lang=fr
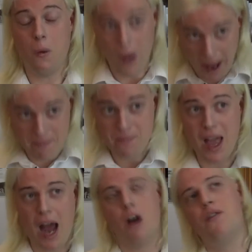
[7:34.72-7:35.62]
Ouais.
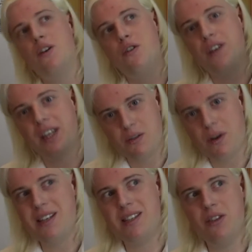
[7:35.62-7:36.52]
Alors en fait, le fait qu'elle
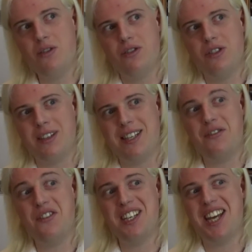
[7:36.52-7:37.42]
soit restée neutre, ça
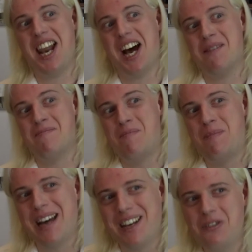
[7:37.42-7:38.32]
fait qu'elle a un
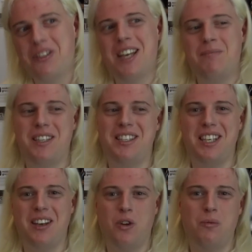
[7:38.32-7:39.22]
pacte
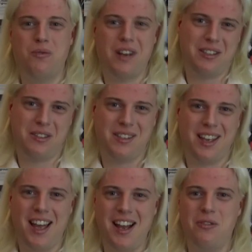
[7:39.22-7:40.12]
d'amitié avec le pouvoir
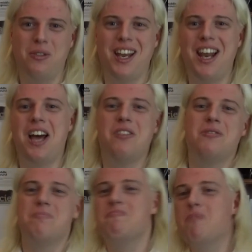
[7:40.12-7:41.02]
central, donc elle a
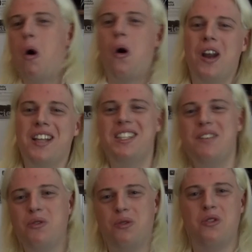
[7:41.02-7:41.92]
une
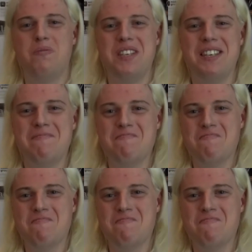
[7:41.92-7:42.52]
relative autonomie.